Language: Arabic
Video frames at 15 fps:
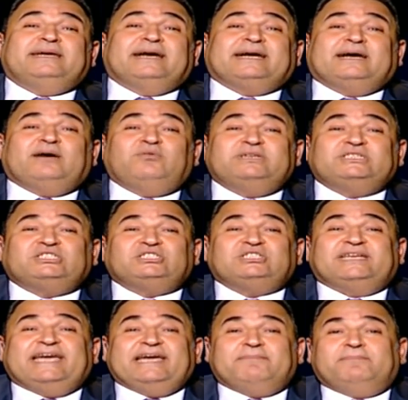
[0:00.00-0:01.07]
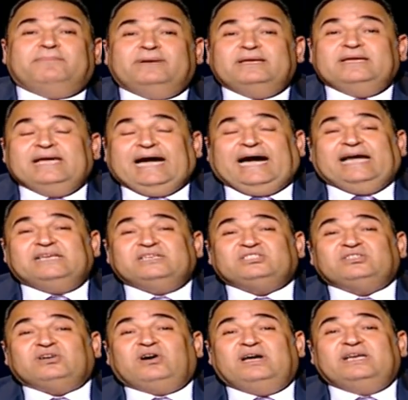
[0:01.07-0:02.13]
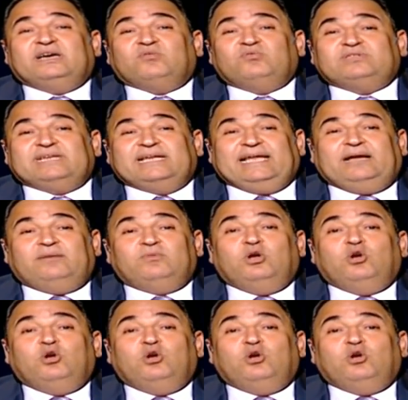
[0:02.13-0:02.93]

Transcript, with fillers: الكاوتش نام عايز تغير وتلحم